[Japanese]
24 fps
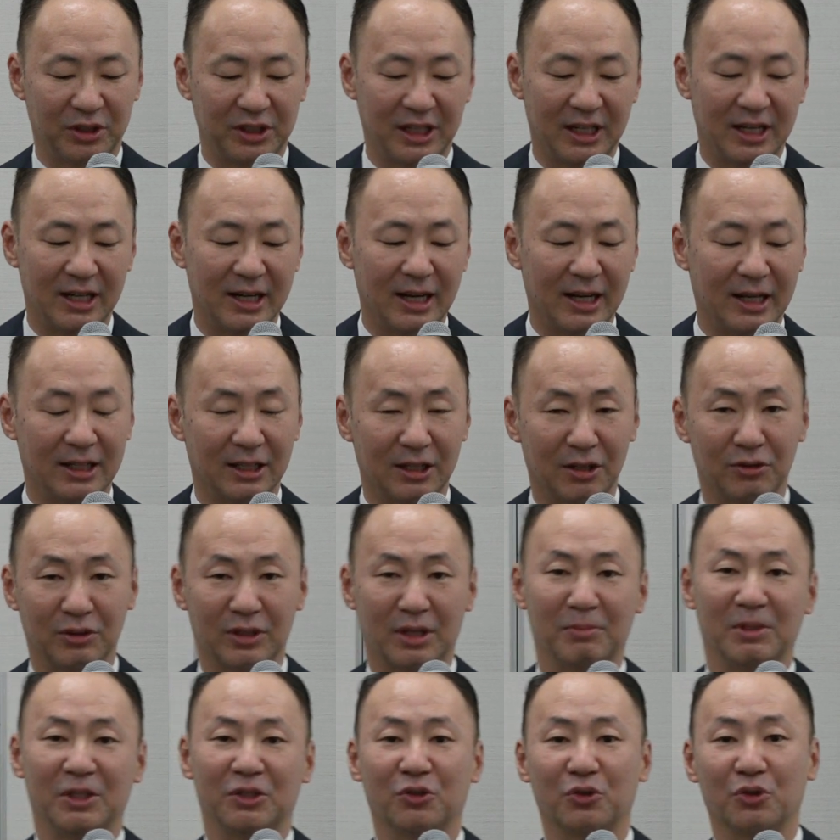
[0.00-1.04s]
知らない方の
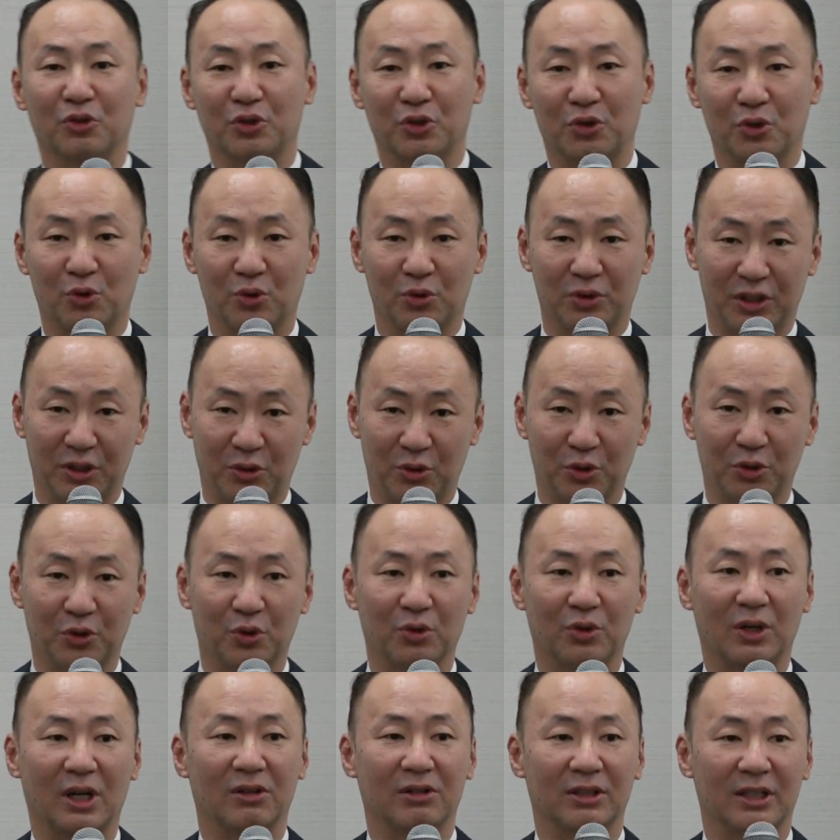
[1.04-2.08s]
ためにちょっと自己
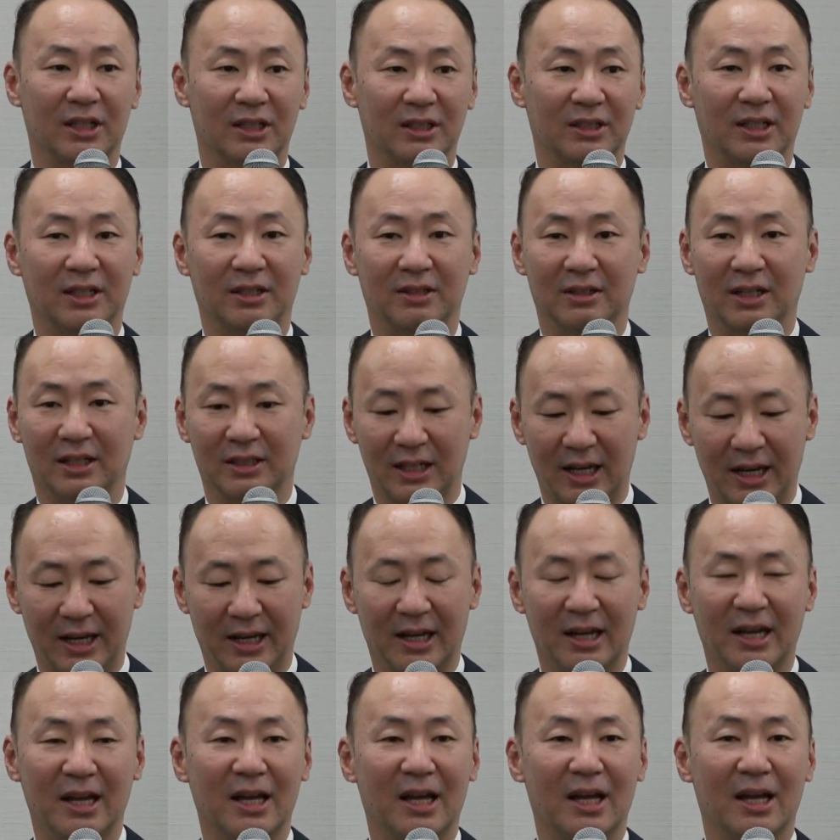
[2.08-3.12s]
紹介をさせてください
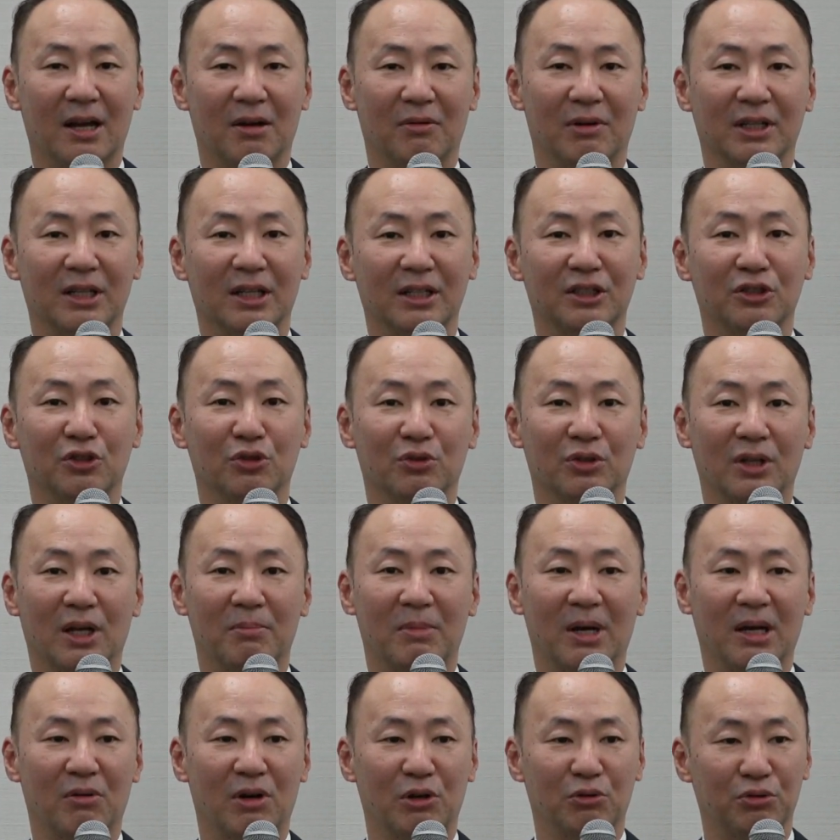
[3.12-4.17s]
私の名
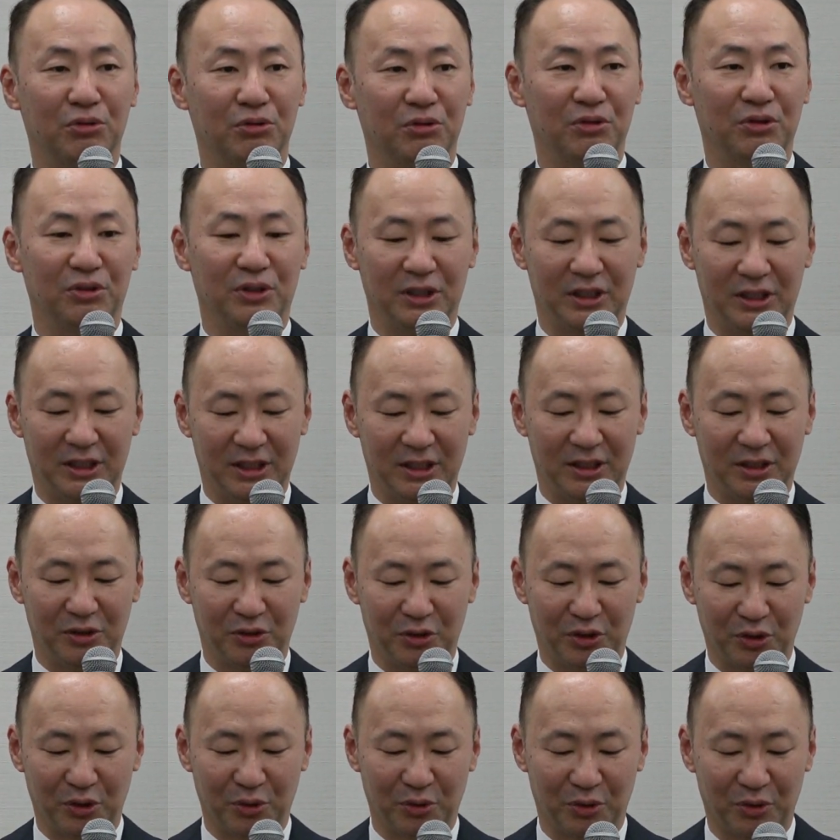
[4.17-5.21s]
前は古市
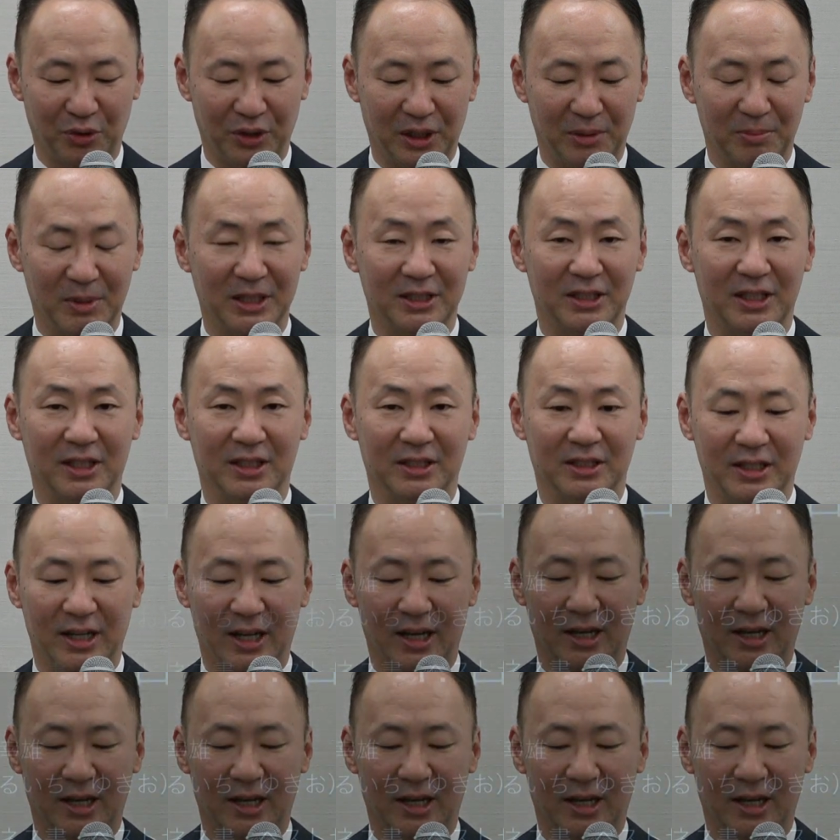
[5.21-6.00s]
幸雄と言いましてです